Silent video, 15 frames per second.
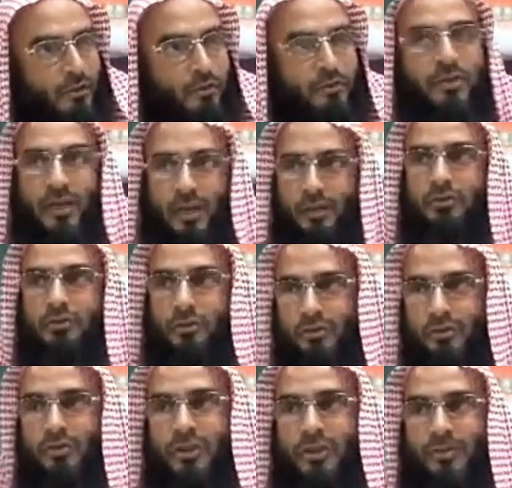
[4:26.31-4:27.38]
তো সে কি যদি
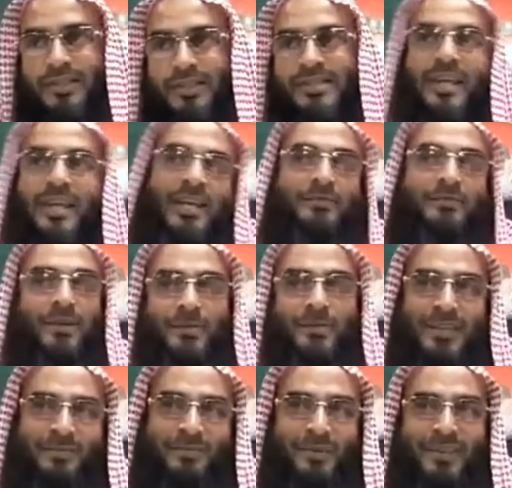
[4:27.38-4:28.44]
শুনতে পায় যে শেখ আমার
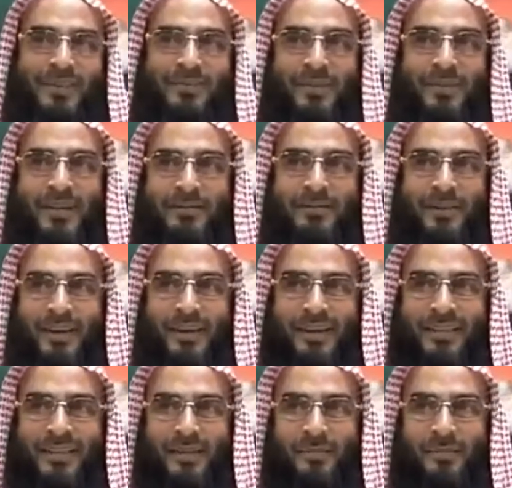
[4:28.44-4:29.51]
বদনাম করেছে বিয়েটা ভাঙিয়েছে